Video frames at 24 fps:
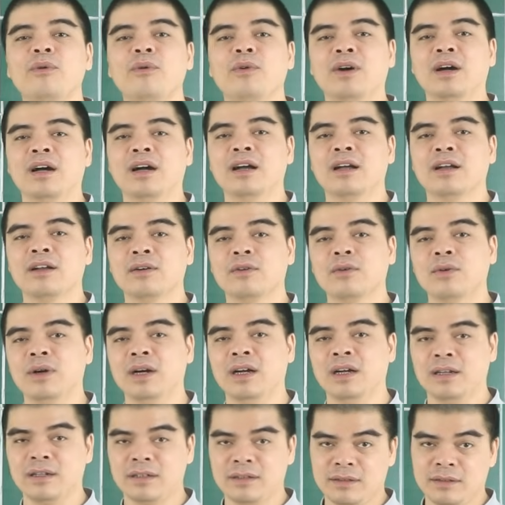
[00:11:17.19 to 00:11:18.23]
của
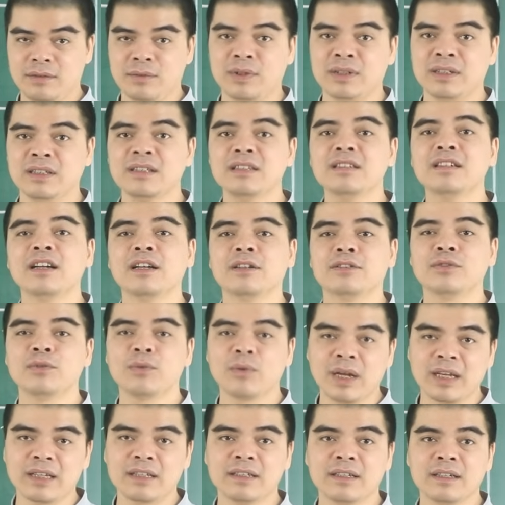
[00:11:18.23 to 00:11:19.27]
của của những người xung
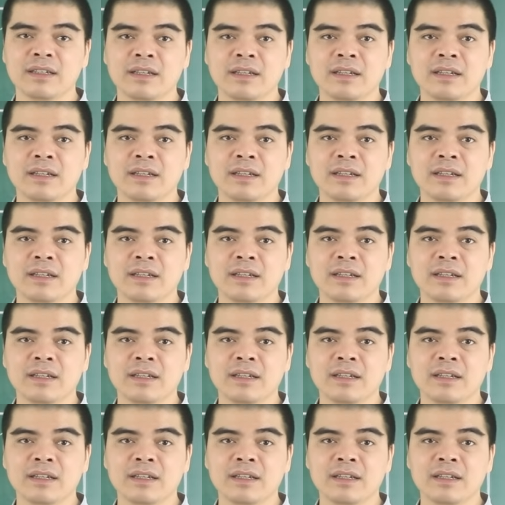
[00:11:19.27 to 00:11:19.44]
quanh,